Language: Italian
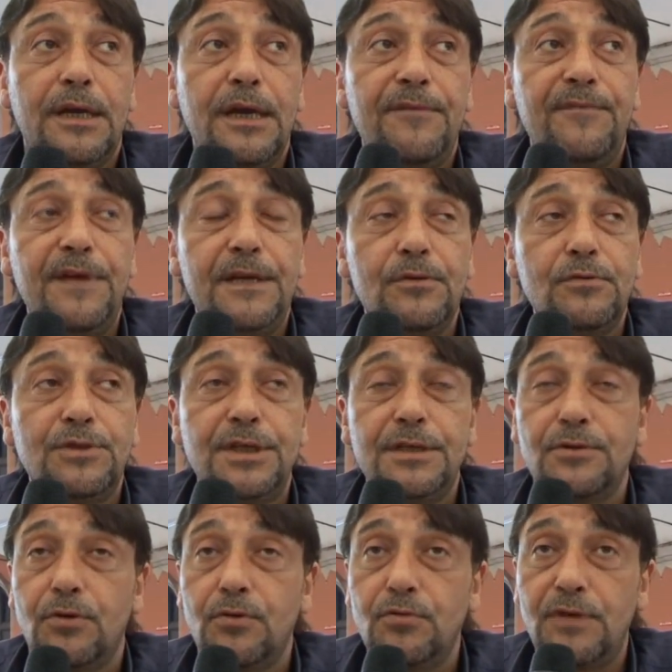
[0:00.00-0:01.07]
che venne
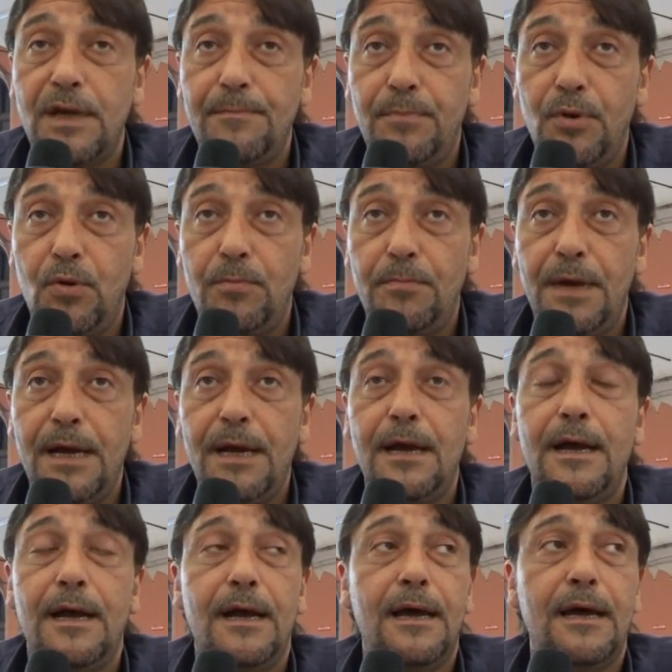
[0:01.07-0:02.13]
ucciso con una
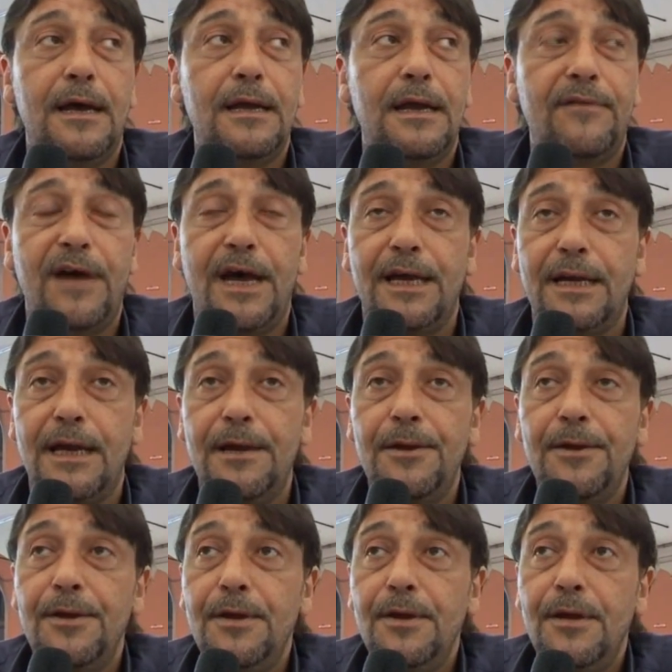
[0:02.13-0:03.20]
bomba a Lavana